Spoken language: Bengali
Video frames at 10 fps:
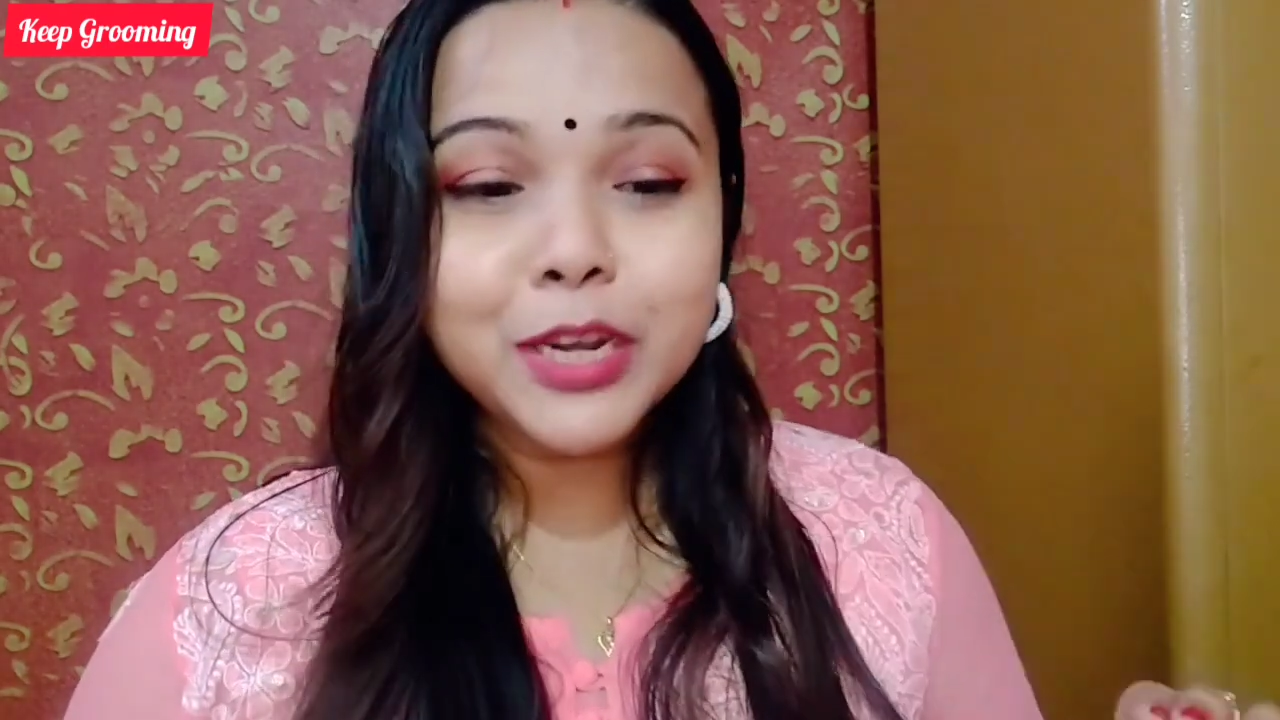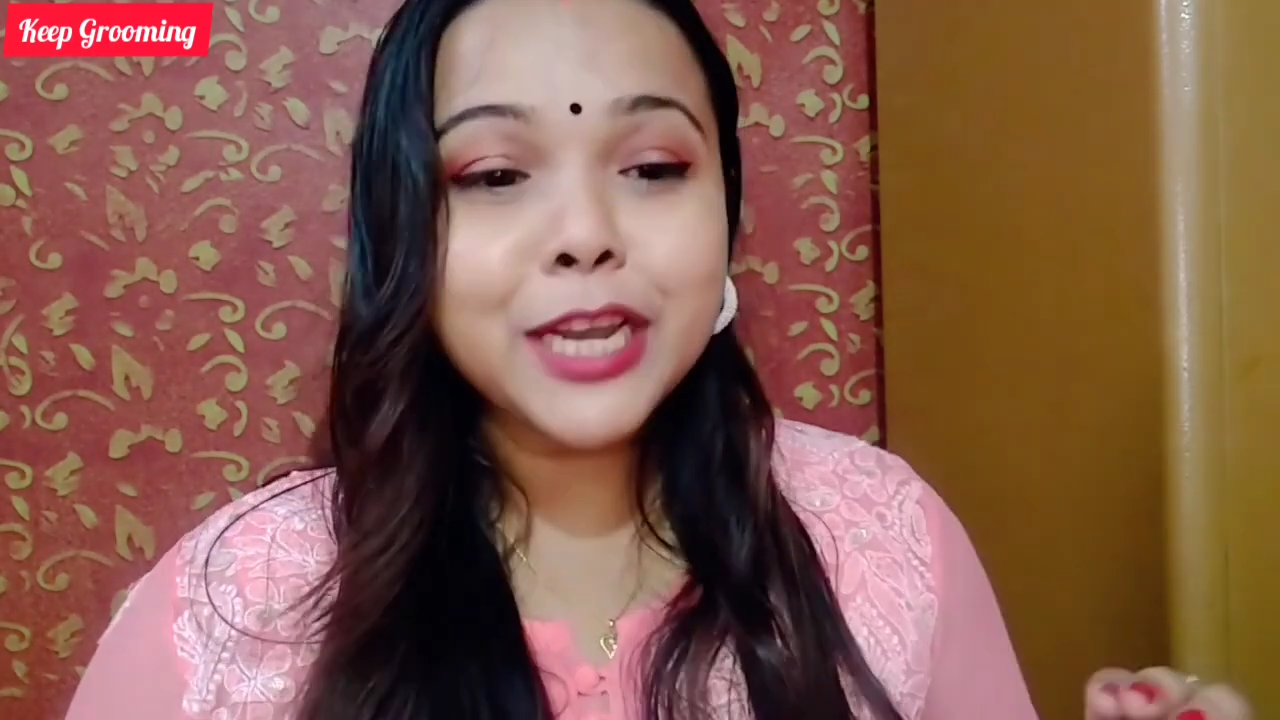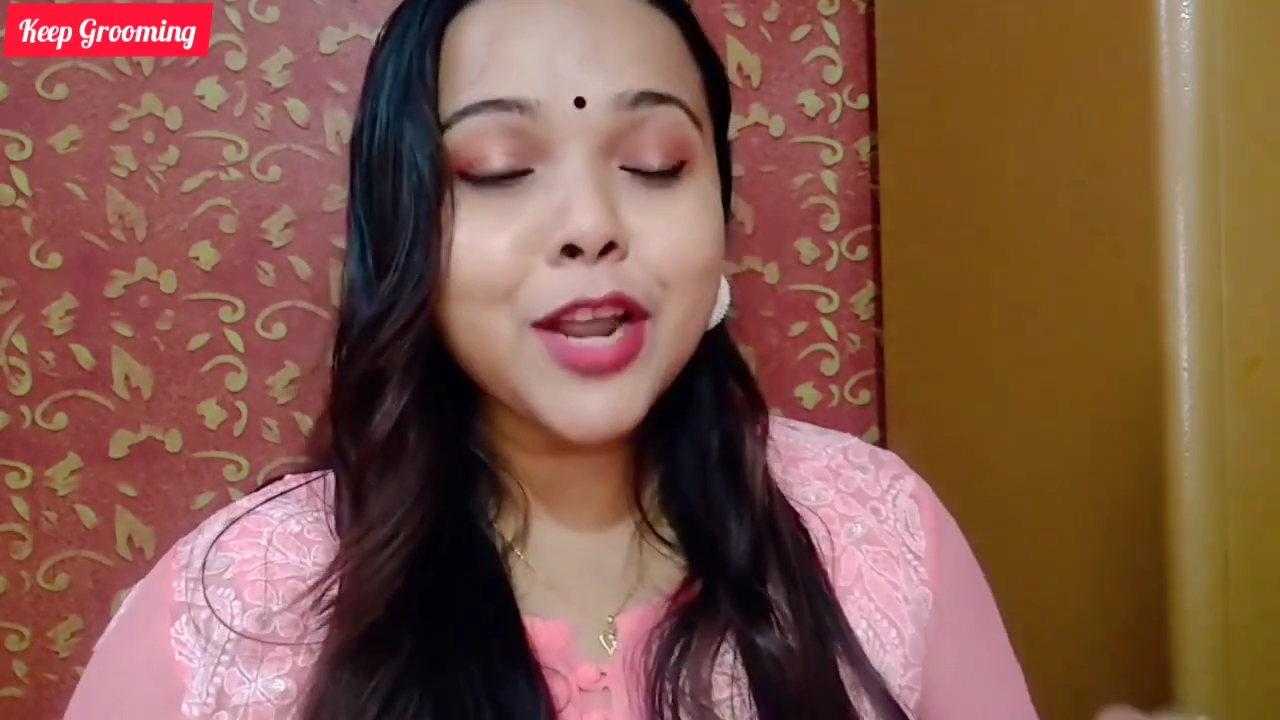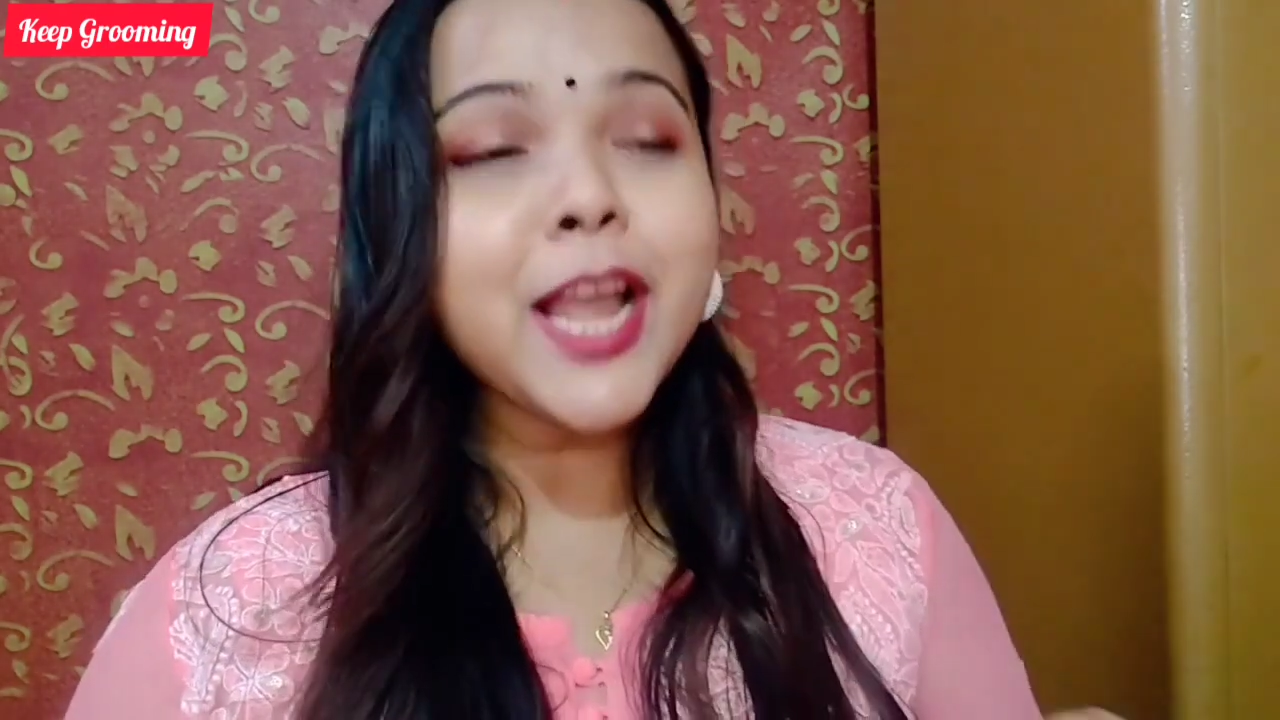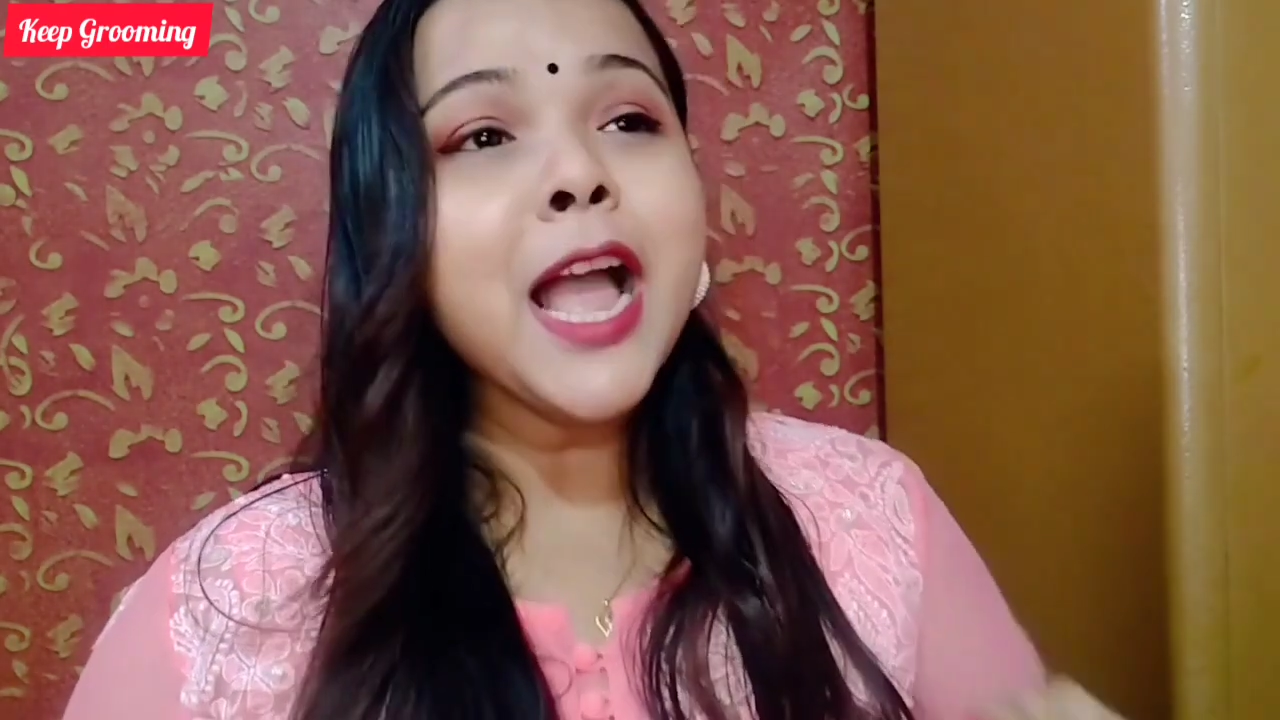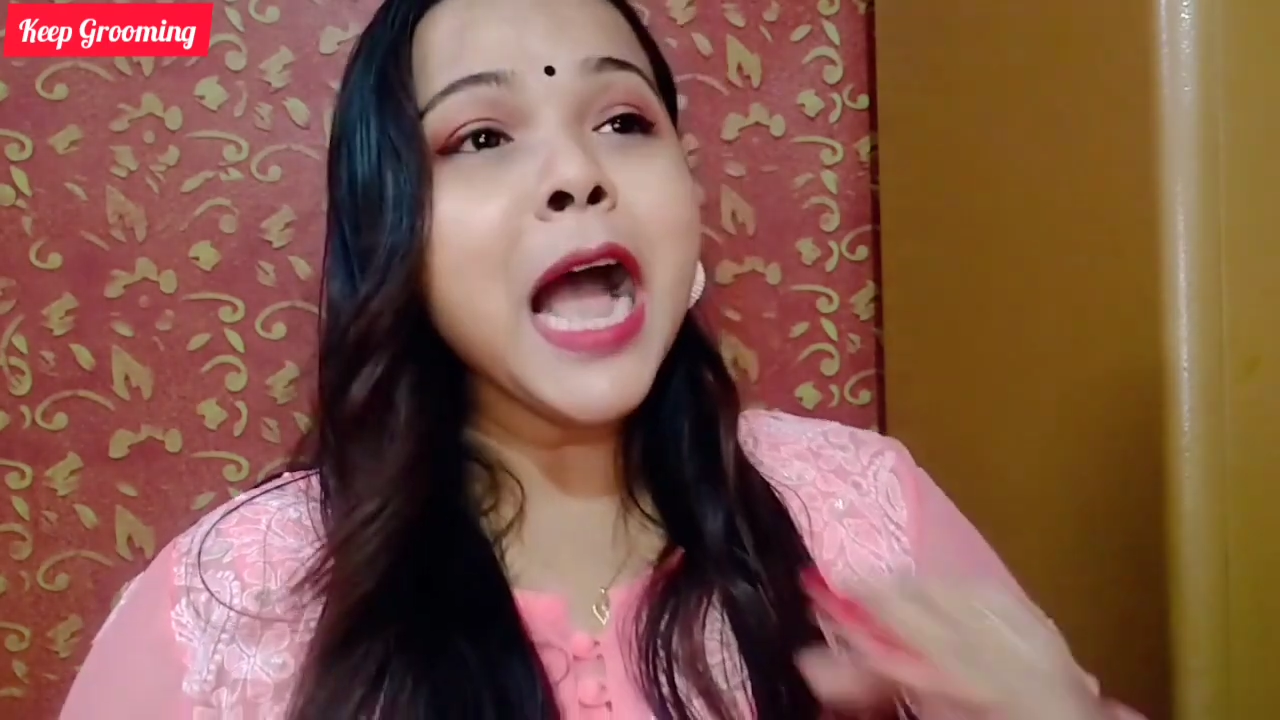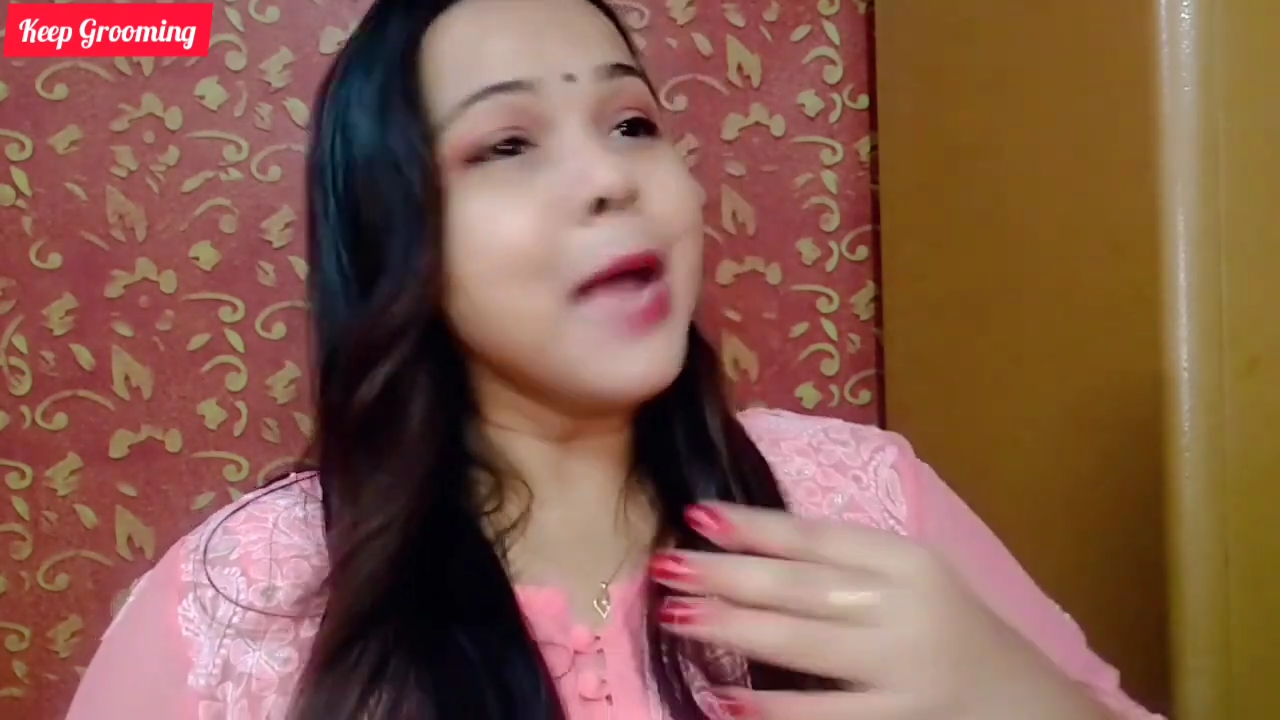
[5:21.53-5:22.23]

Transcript: বললে না